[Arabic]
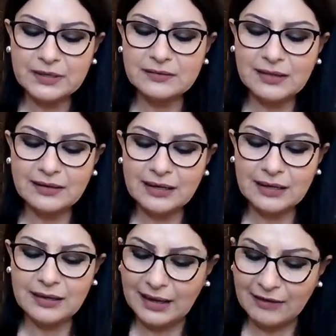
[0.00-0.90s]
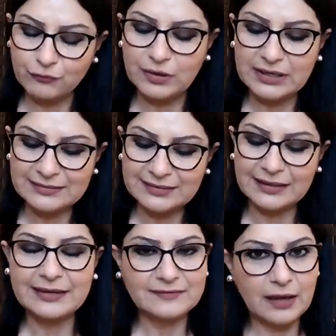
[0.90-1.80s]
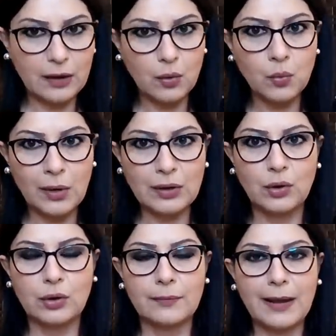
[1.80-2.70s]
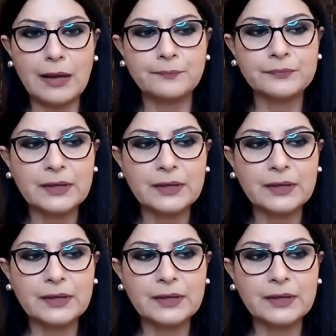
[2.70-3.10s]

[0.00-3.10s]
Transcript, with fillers: التاني عفوا التلاتة والأربعة